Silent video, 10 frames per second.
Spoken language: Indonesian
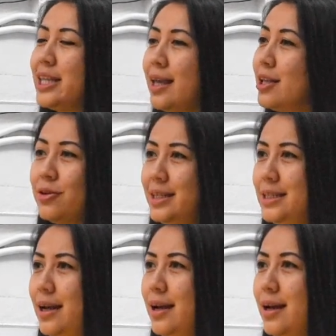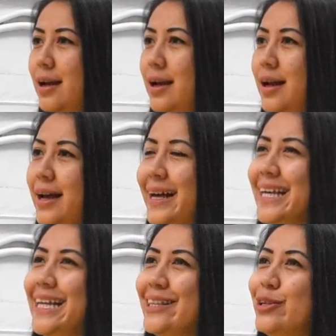Tiga itu aja.
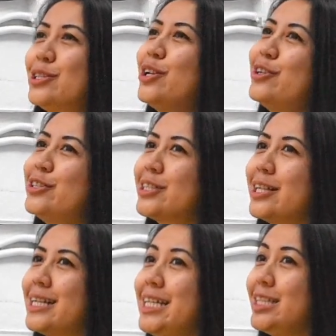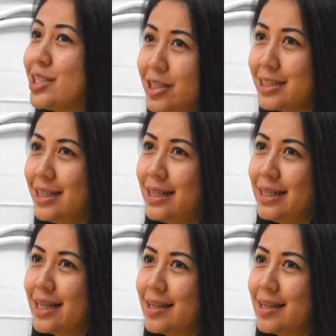Gitu. terus dessertnya